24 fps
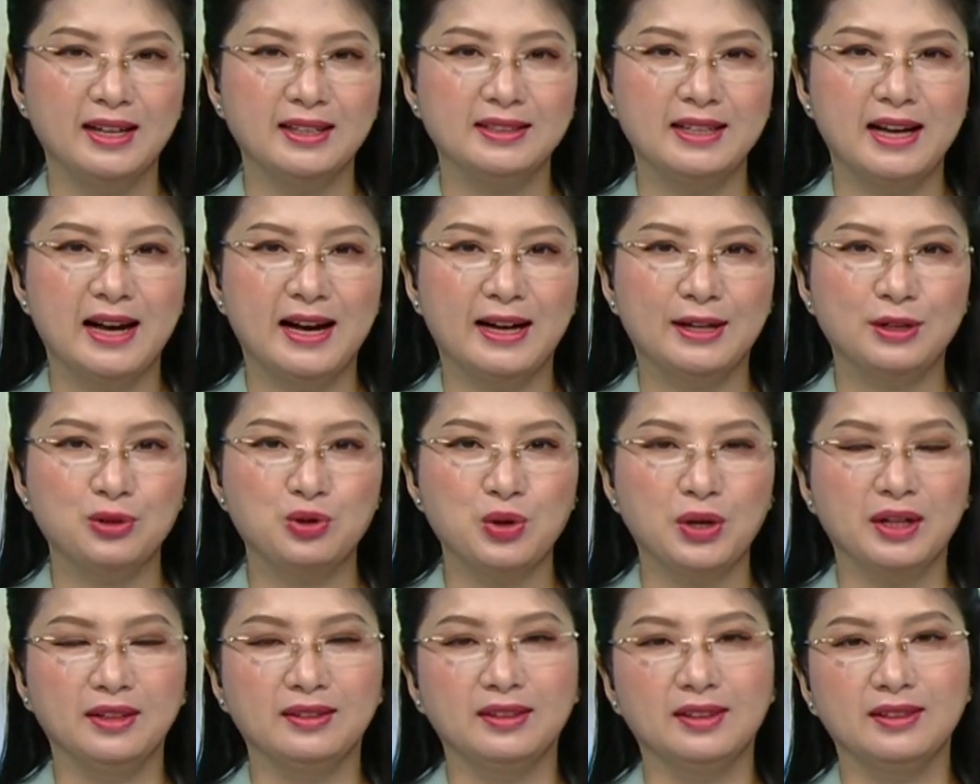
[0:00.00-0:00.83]
Và
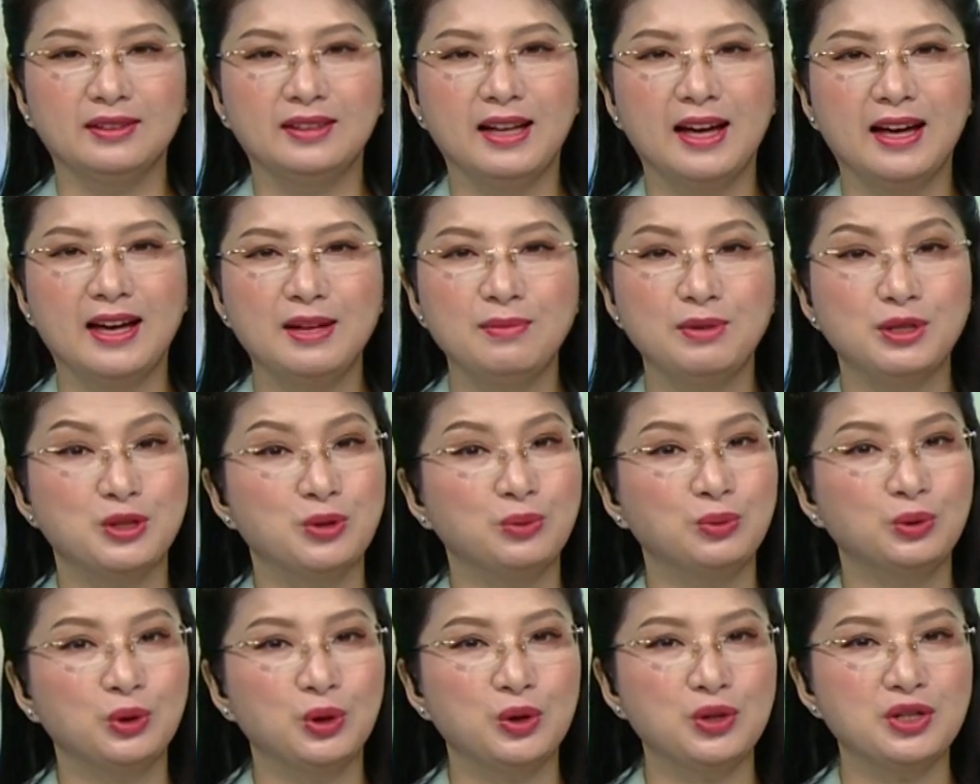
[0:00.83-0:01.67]
chuyện tử tế mà
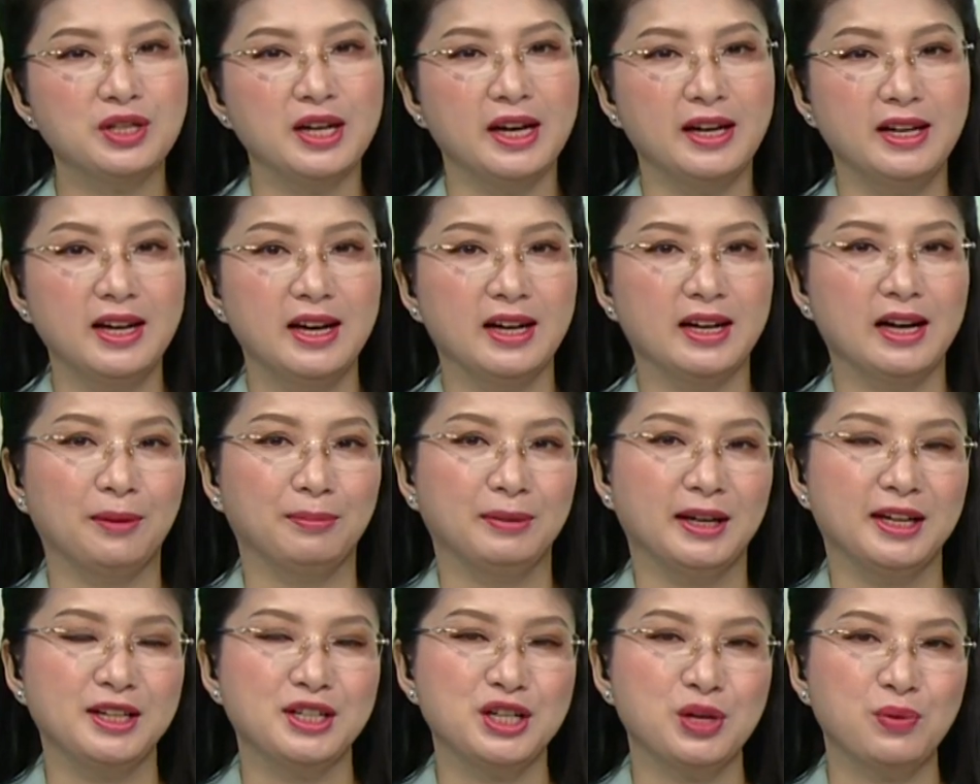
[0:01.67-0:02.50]
chúng tôi sẽ đề cập
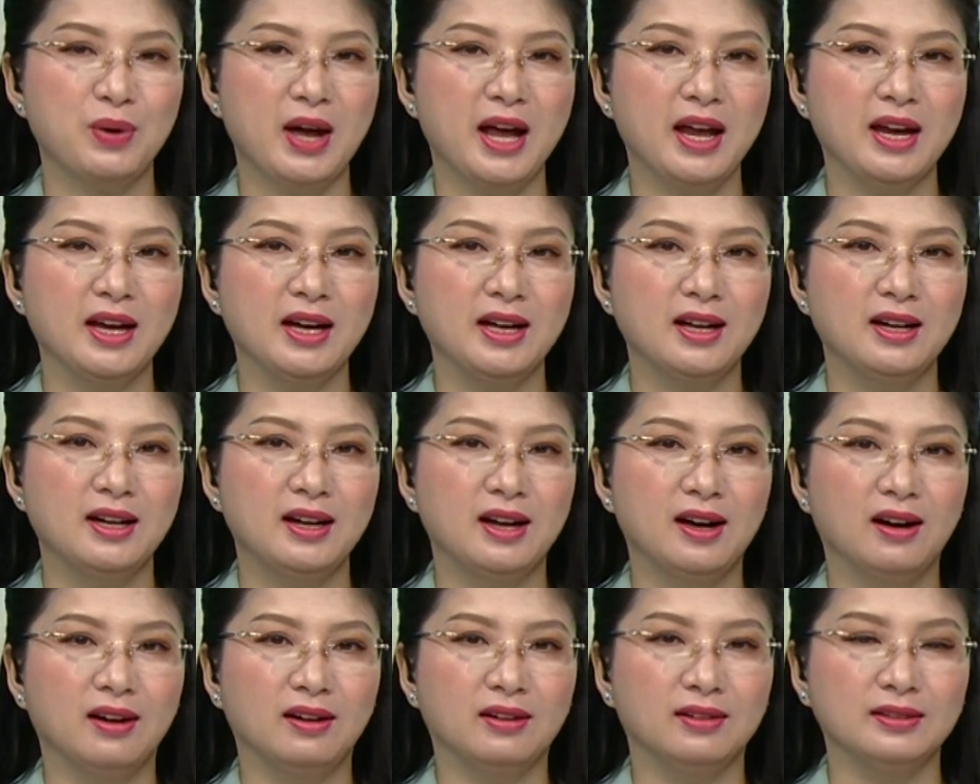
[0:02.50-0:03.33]
ngay sau đây
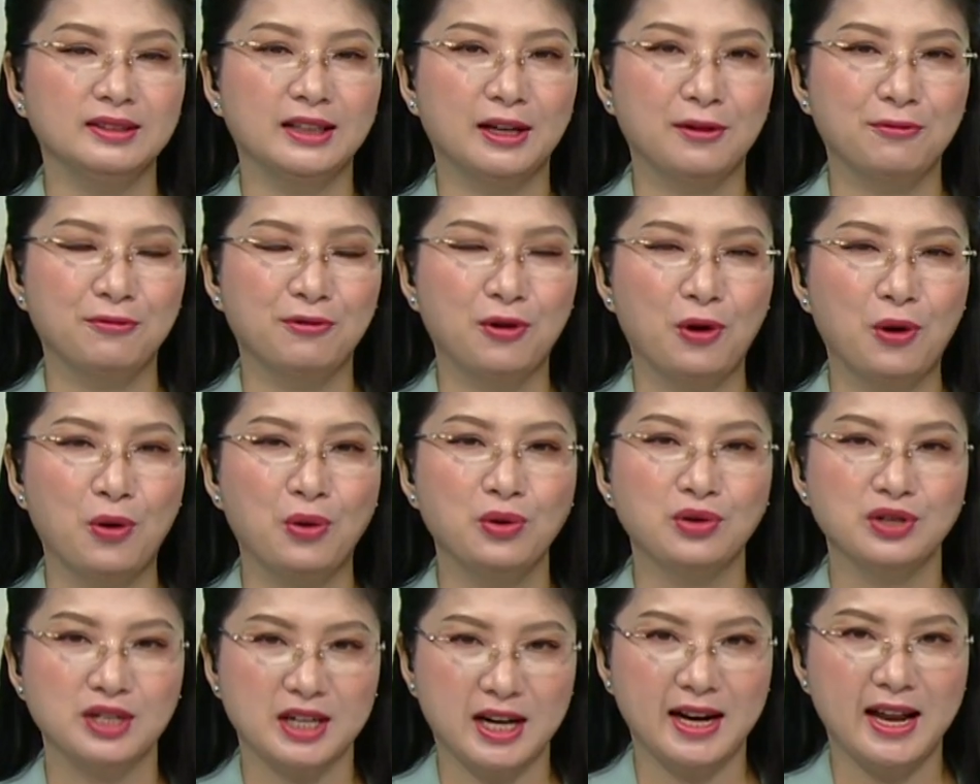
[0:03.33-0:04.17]
là ở thành
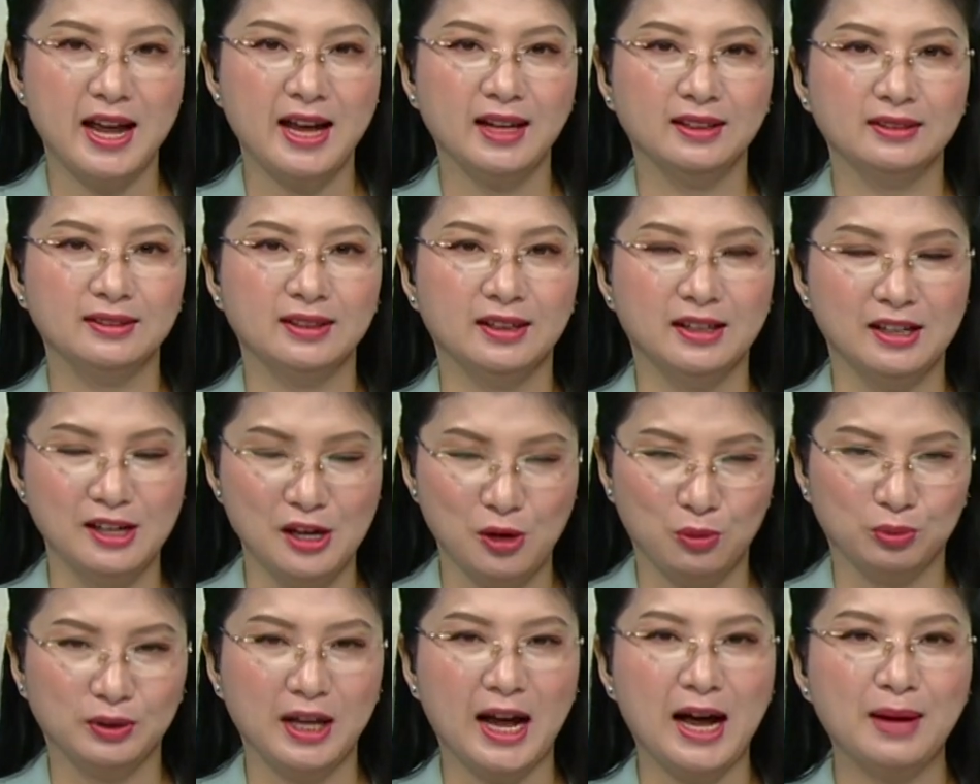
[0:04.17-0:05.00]
phố Sa Đéc, tỉnh
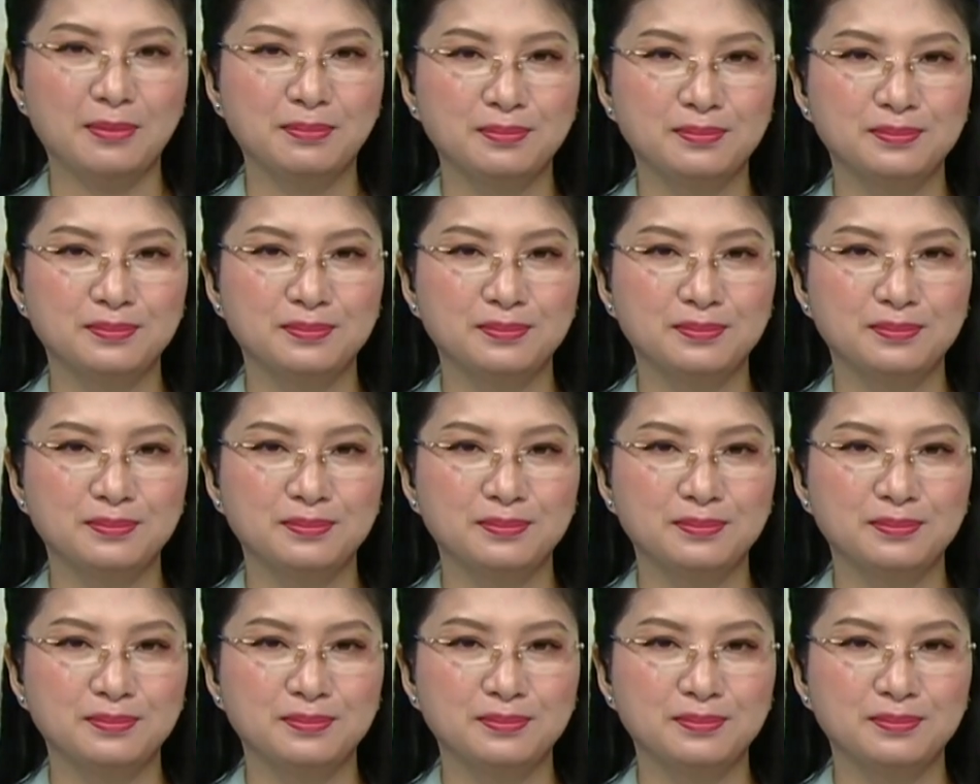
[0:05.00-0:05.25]
Đồng Tháp.